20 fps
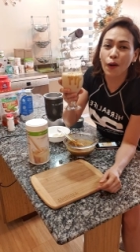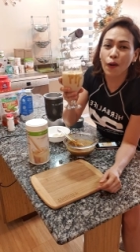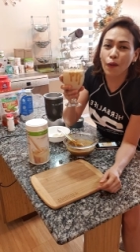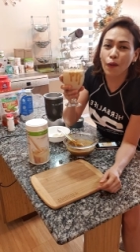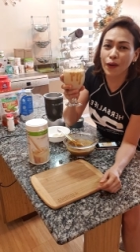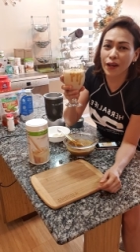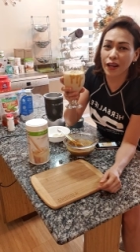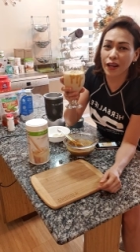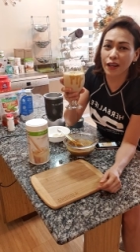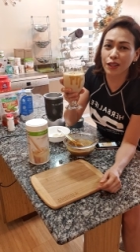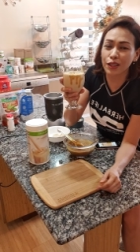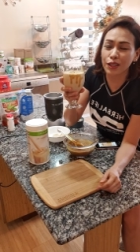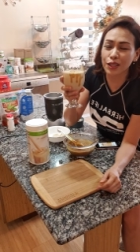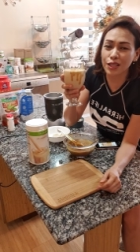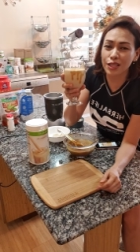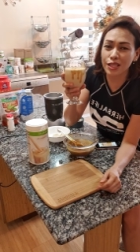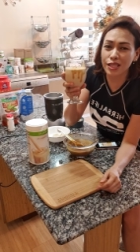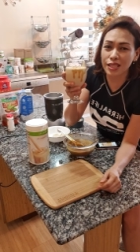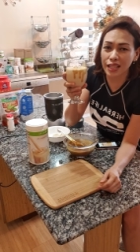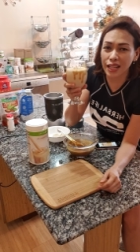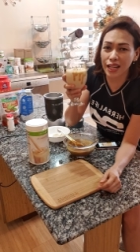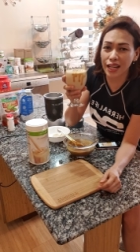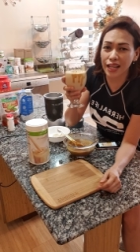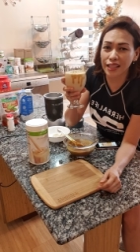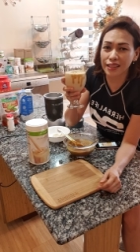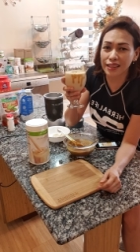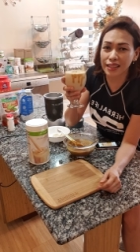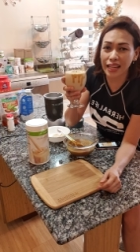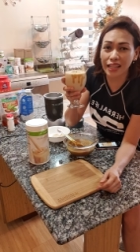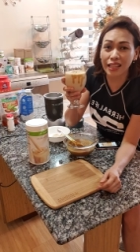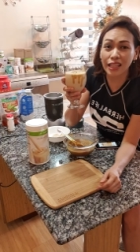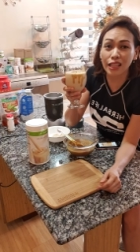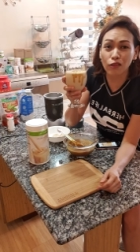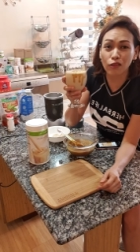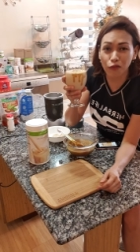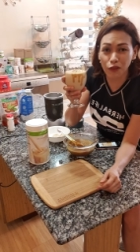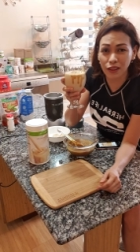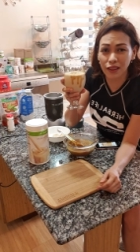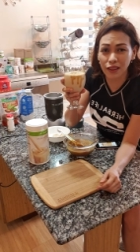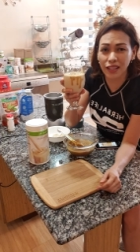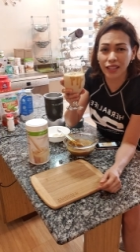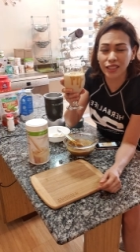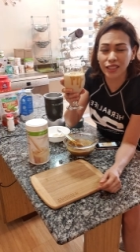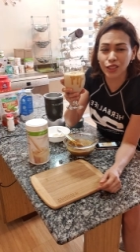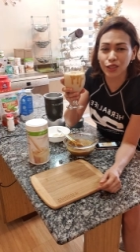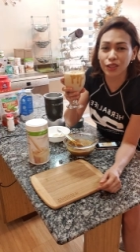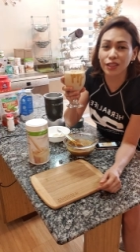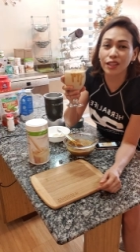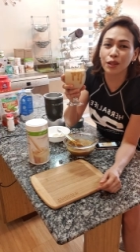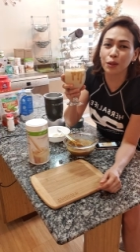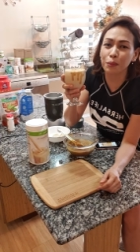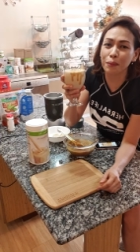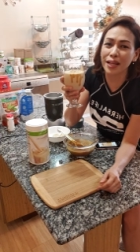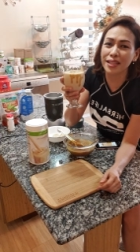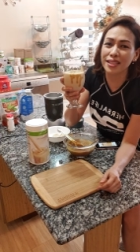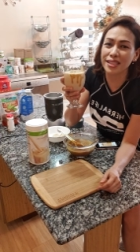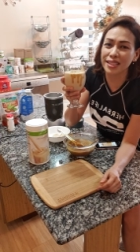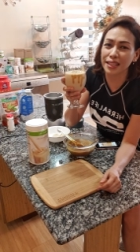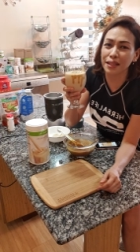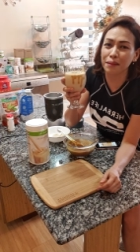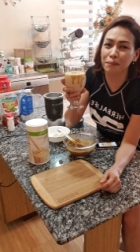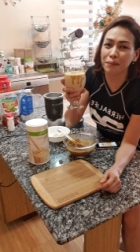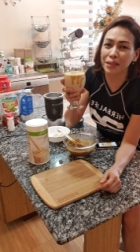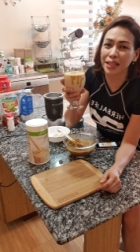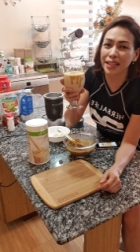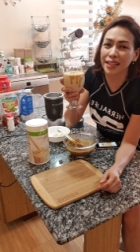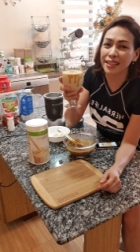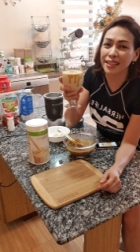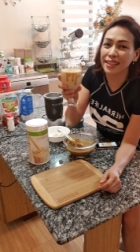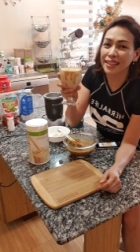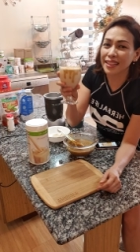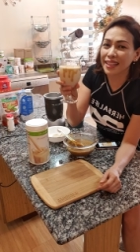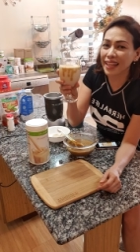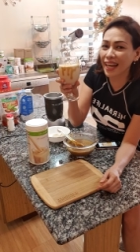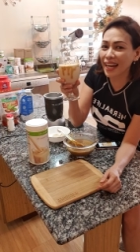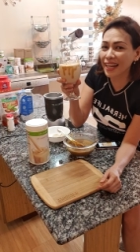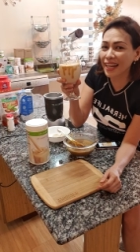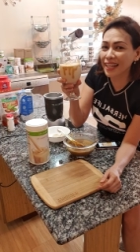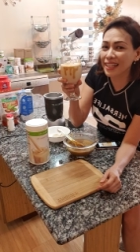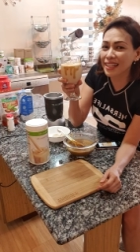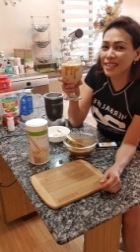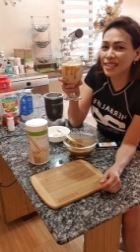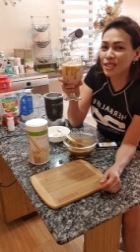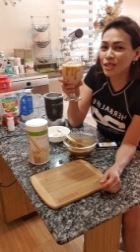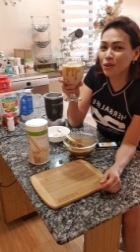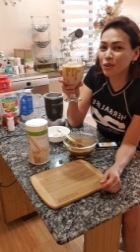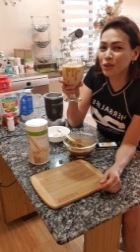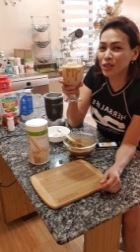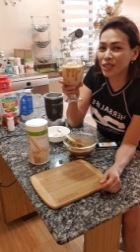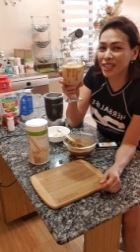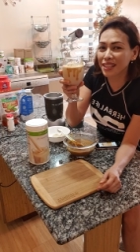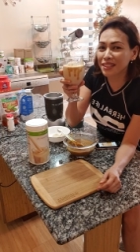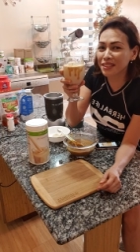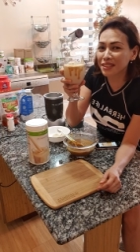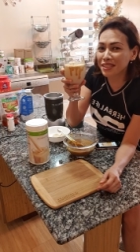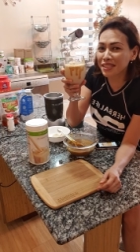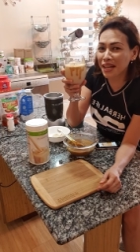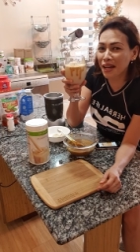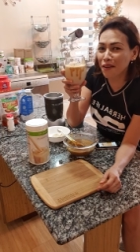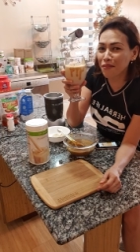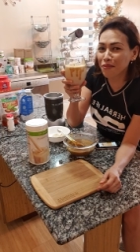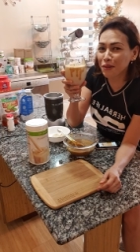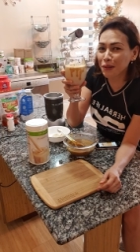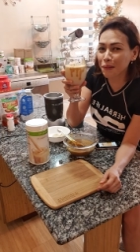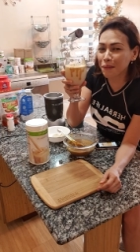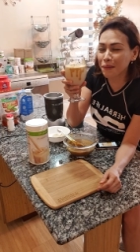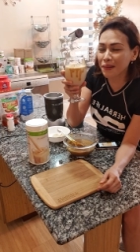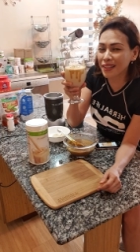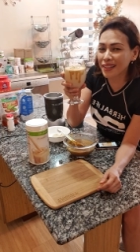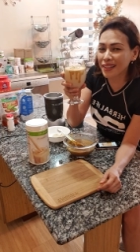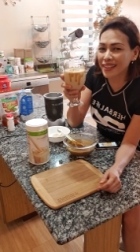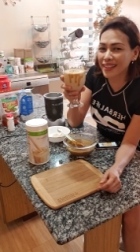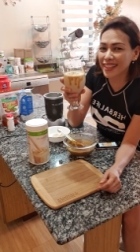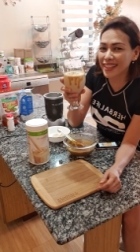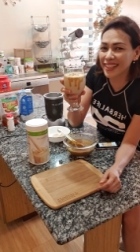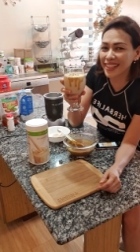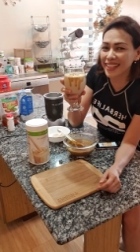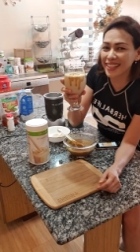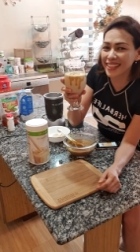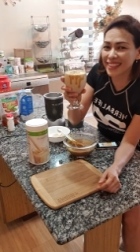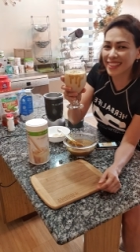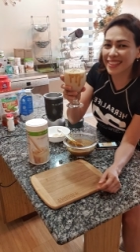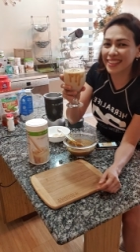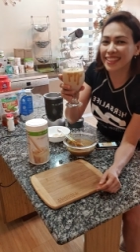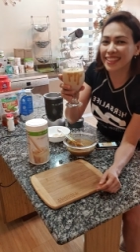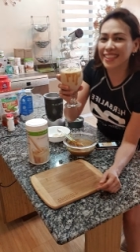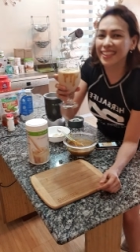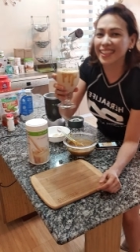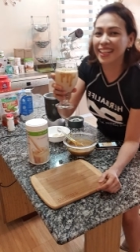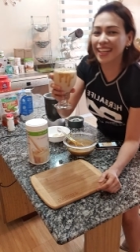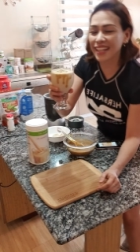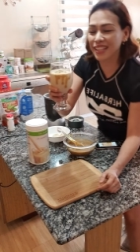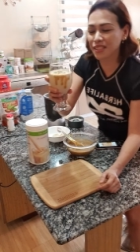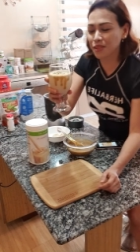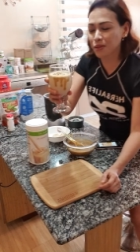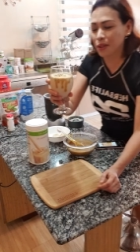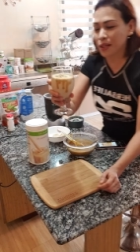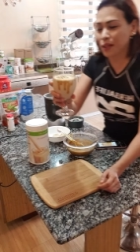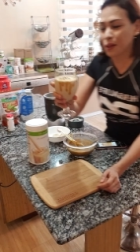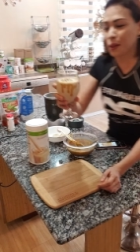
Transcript: or others uh, take it for lunch or ang uban sa gabi. Okay? So cheers everyone. Okay, so I